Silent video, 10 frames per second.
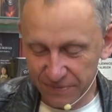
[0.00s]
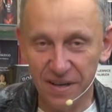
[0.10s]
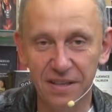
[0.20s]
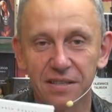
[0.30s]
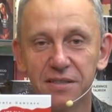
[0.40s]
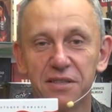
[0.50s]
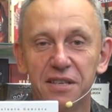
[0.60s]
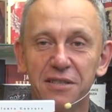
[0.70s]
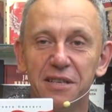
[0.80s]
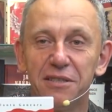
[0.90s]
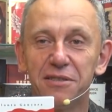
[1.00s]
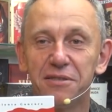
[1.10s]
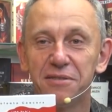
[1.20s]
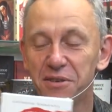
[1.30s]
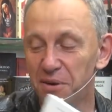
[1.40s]
Fantastyczna
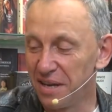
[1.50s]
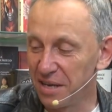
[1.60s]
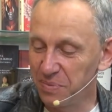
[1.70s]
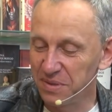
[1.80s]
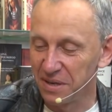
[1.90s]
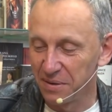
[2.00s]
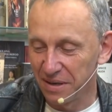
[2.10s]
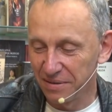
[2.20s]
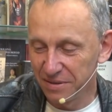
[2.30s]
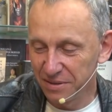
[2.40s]
rzecz Jola napisała.